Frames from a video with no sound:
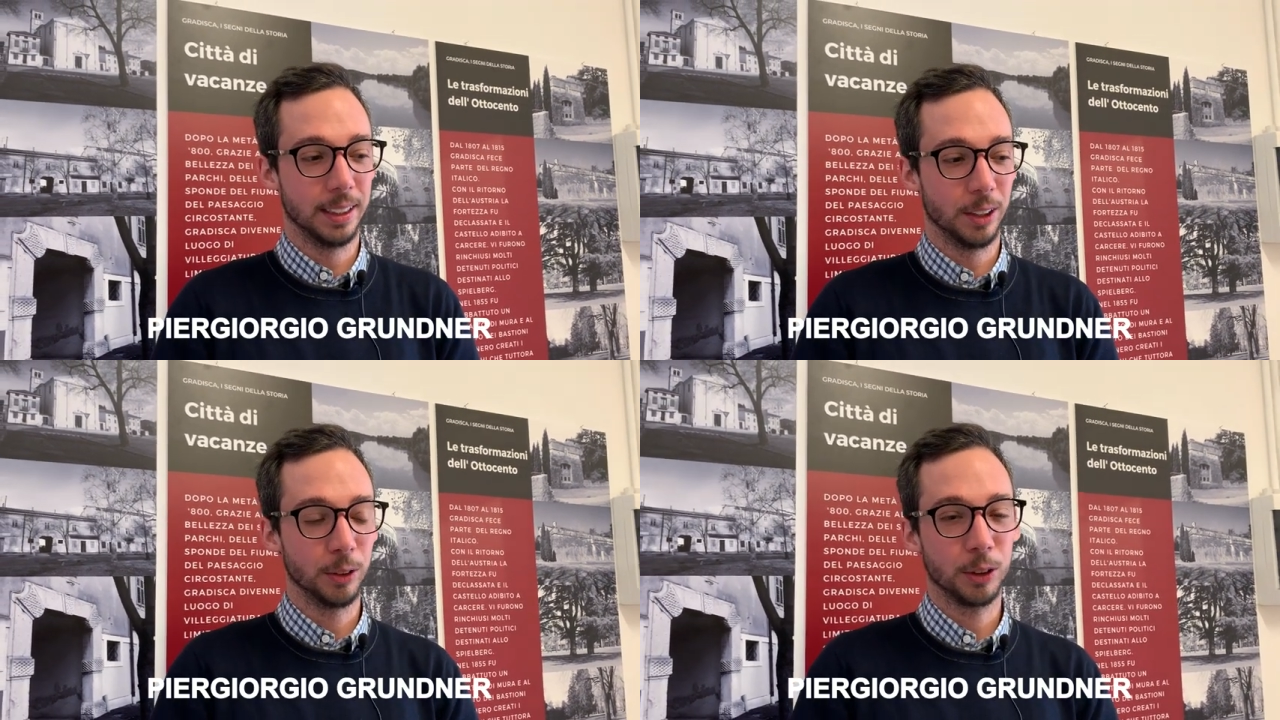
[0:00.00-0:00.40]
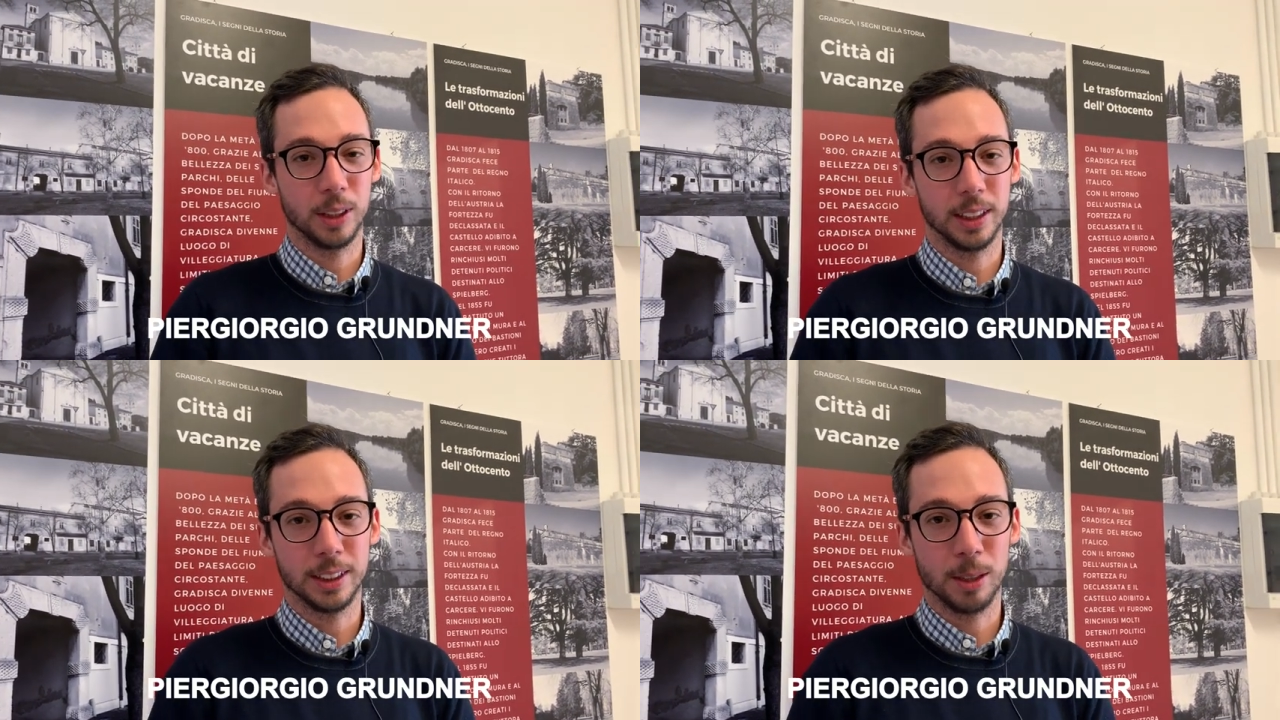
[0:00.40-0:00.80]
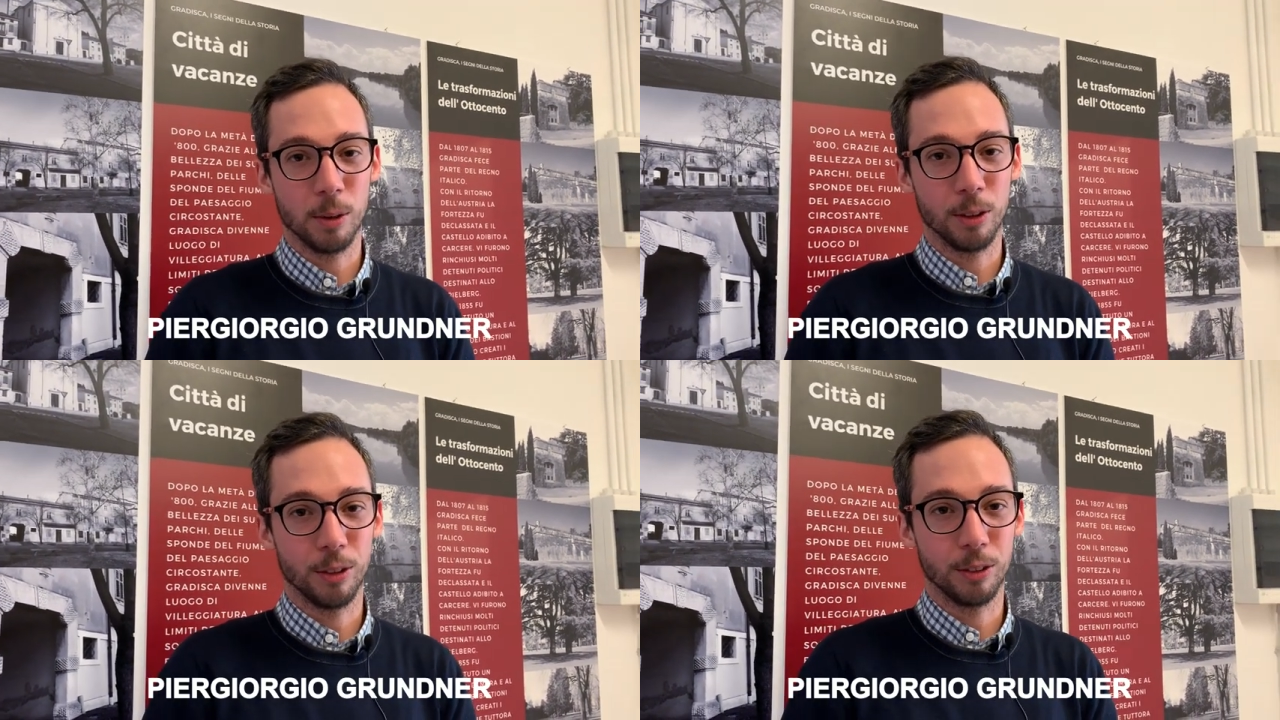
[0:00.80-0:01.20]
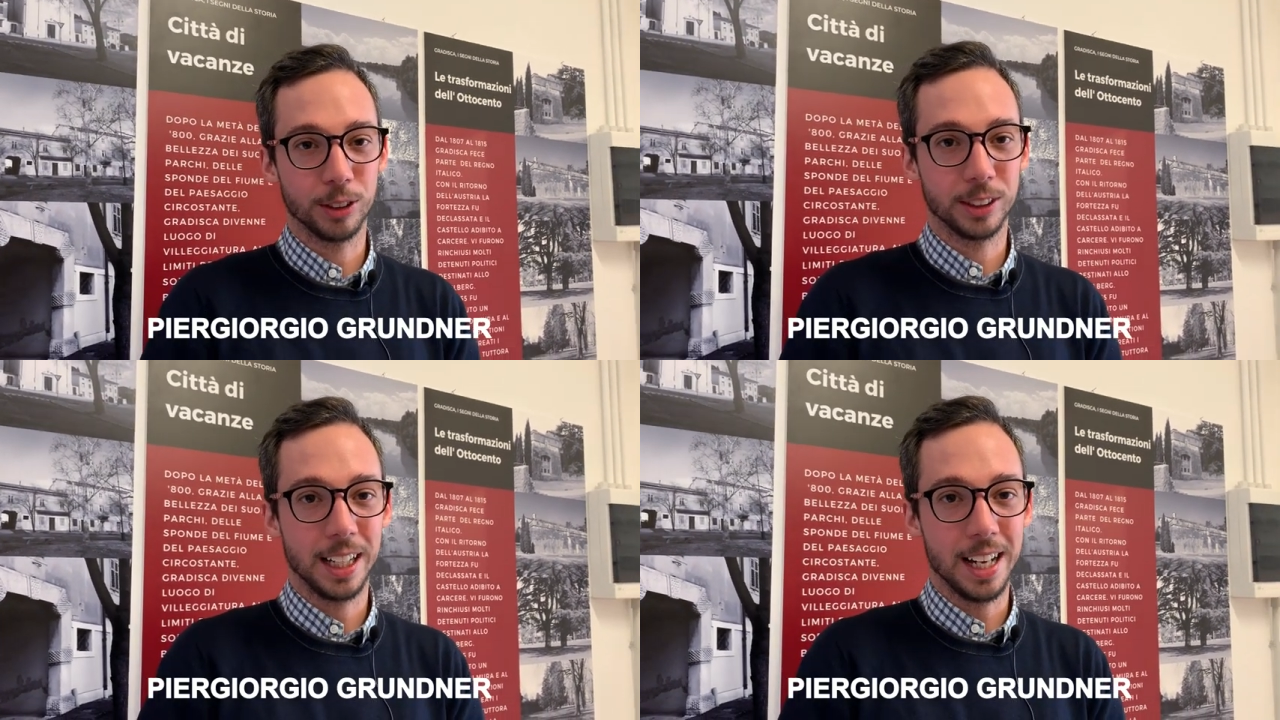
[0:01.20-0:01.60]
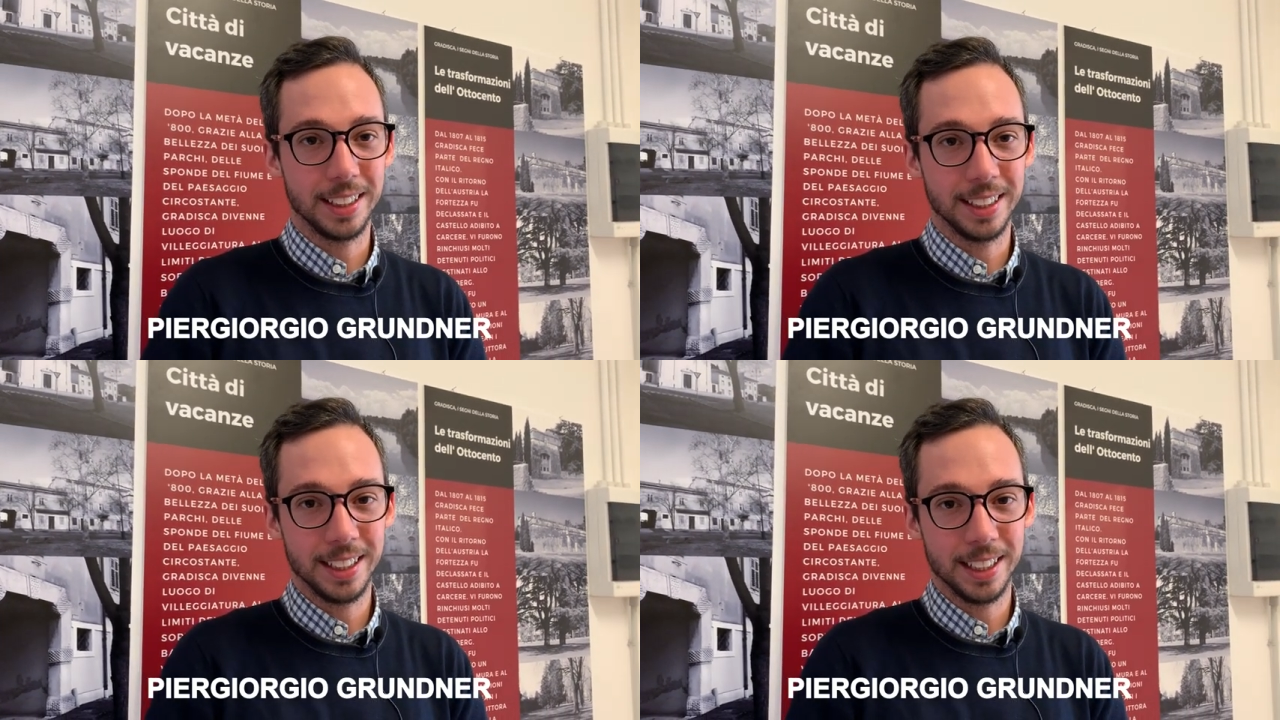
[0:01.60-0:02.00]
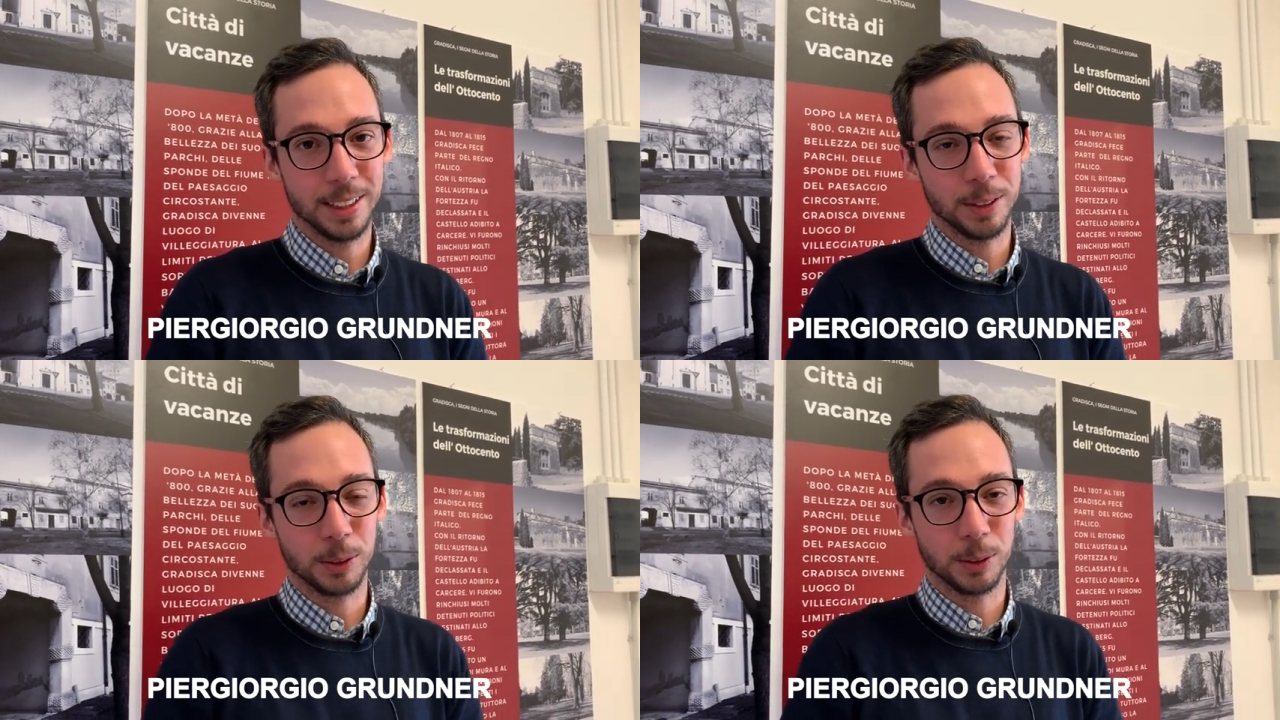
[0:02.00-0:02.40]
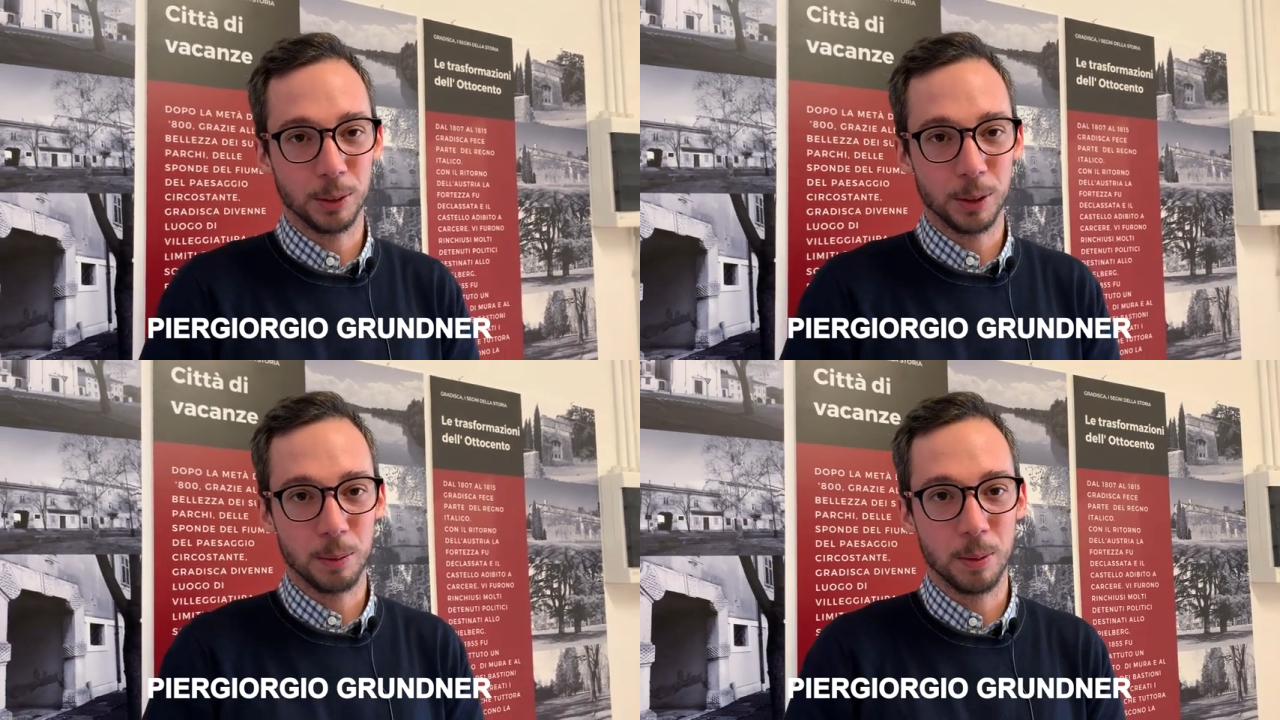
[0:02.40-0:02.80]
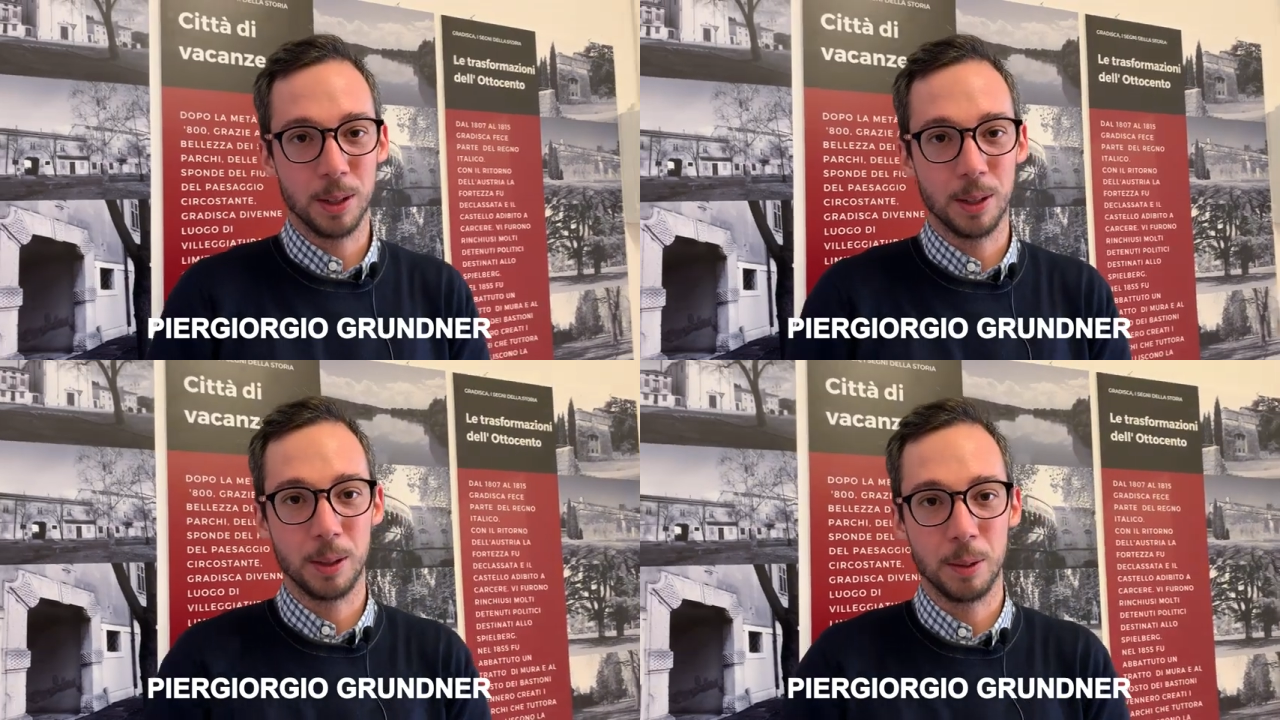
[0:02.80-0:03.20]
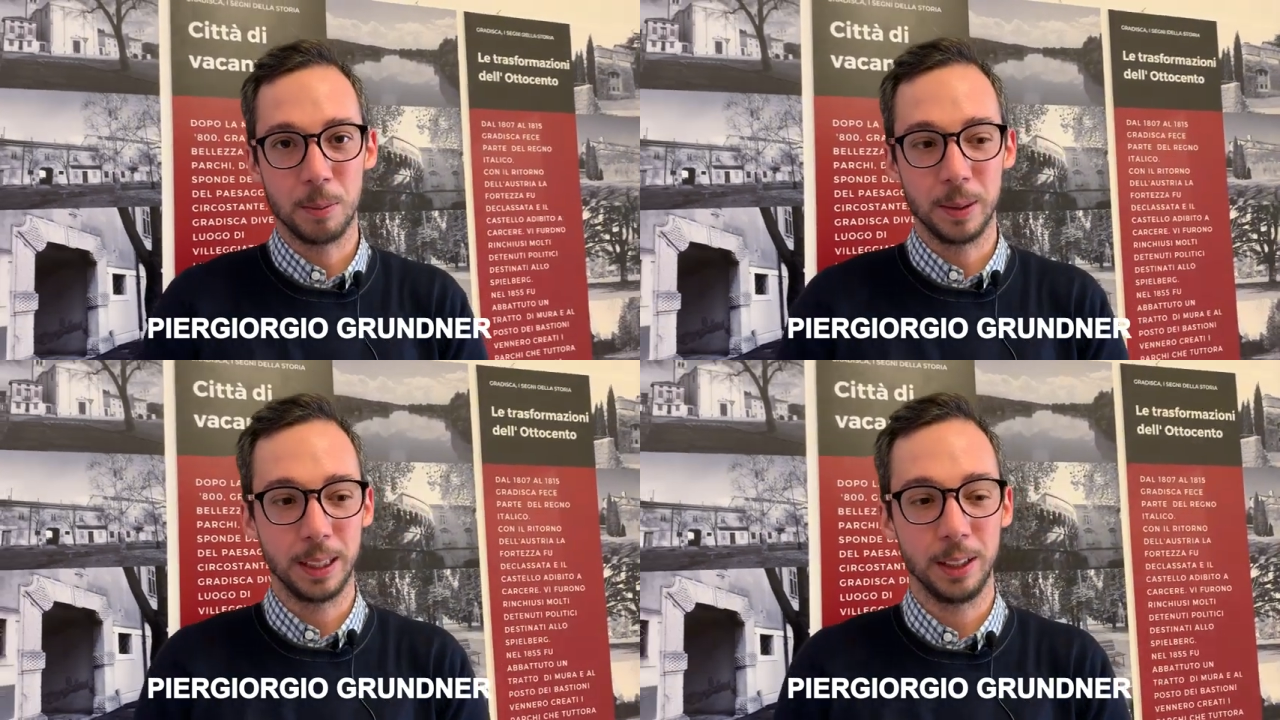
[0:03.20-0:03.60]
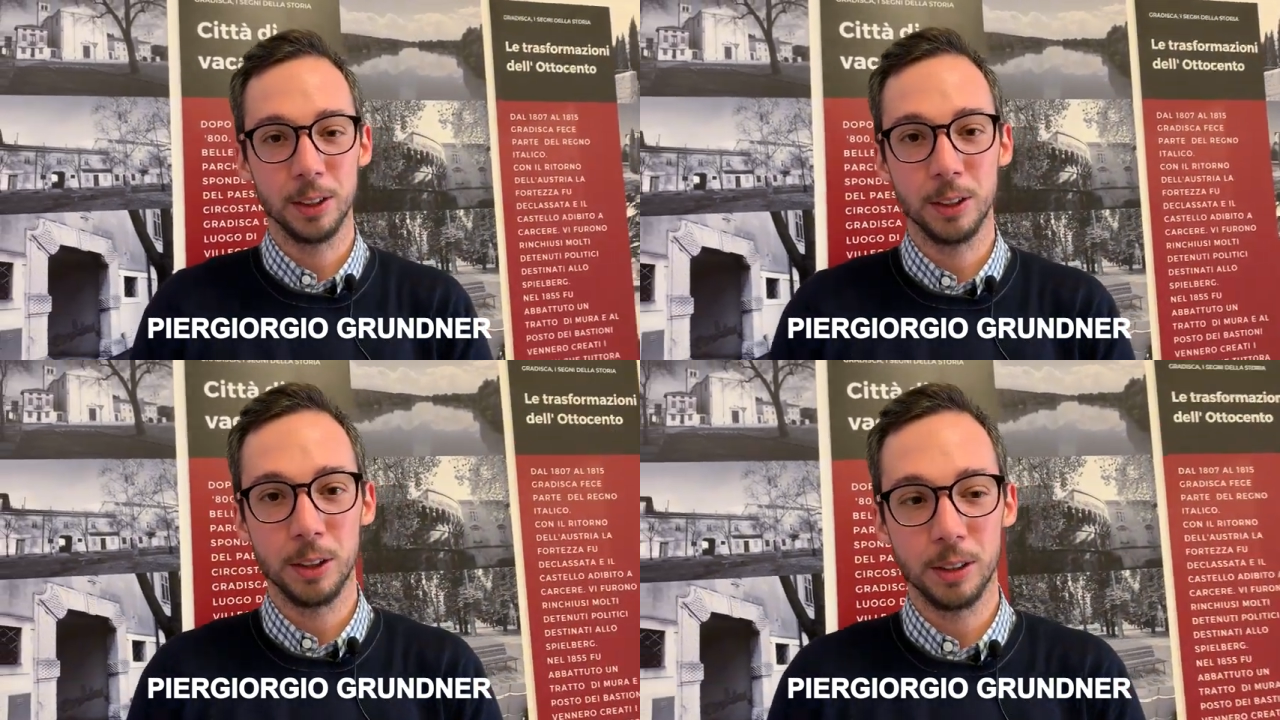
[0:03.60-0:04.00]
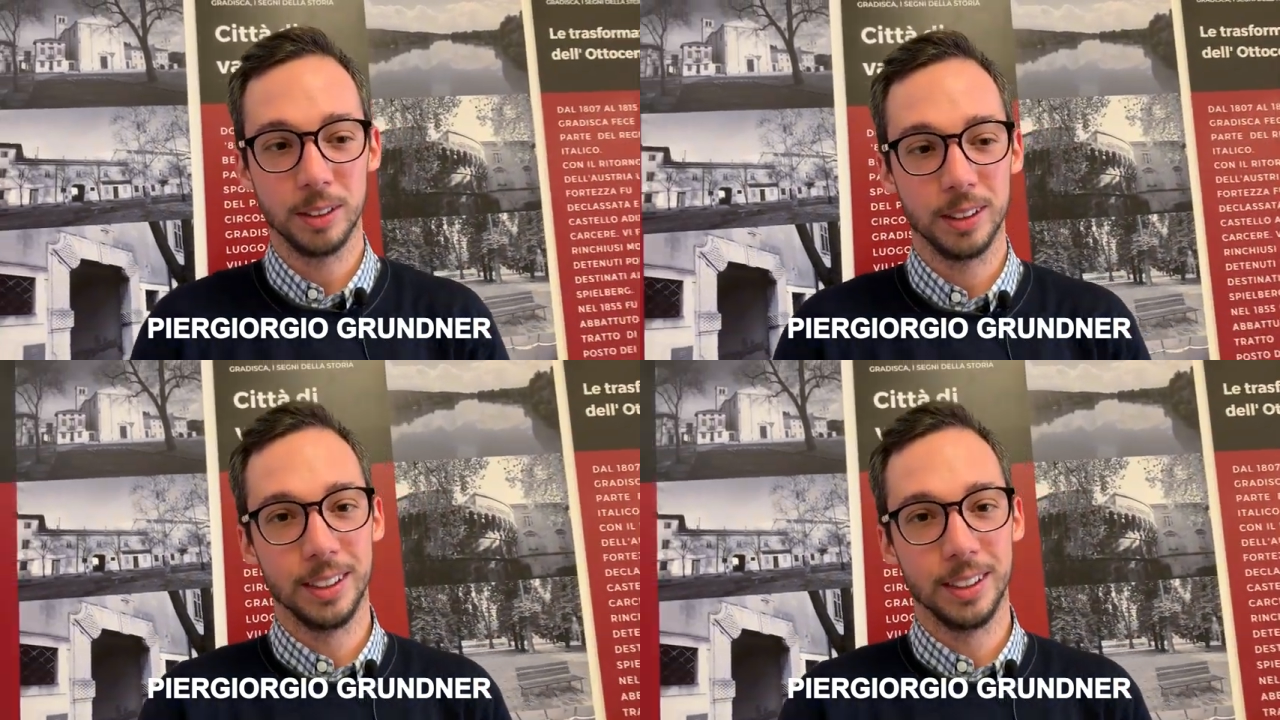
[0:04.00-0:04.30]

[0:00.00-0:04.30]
ho visto Gradisca molto statica in questo ultimo periodo,